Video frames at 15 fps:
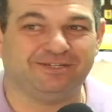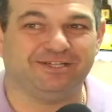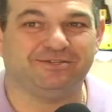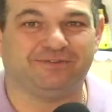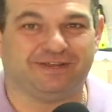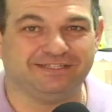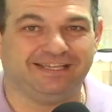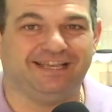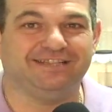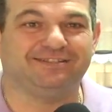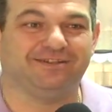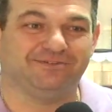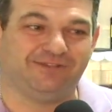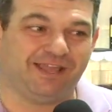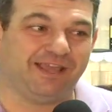gente fazer
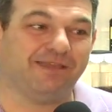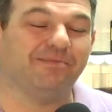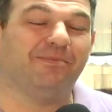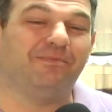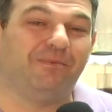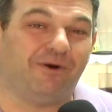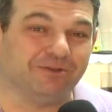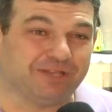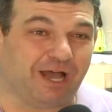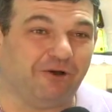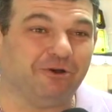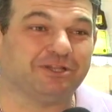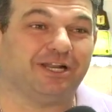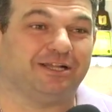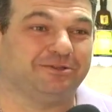isso, eu tenho que montar
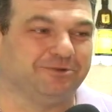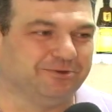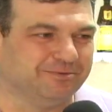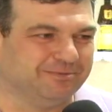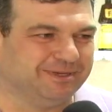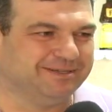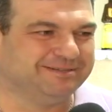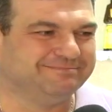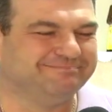outra turma.